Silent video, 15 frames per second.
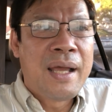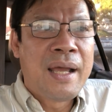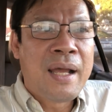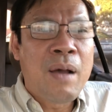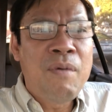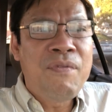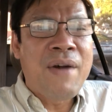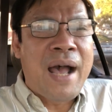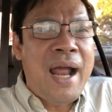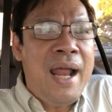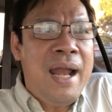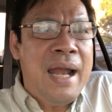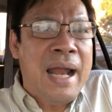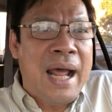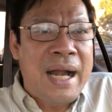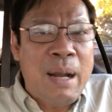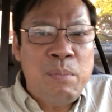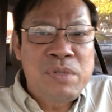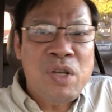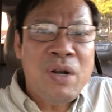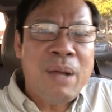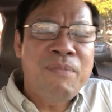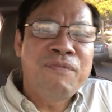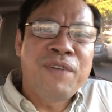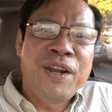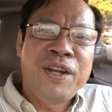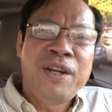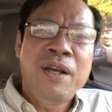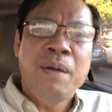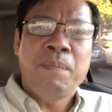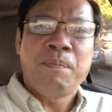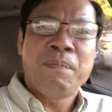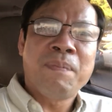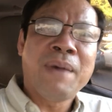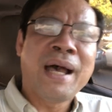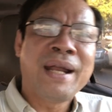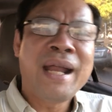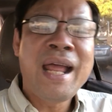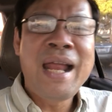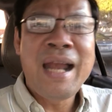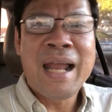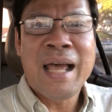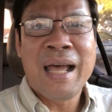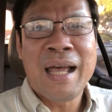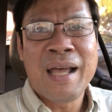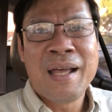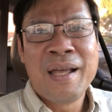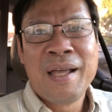không phải là năm sáu năm về trước mà đây là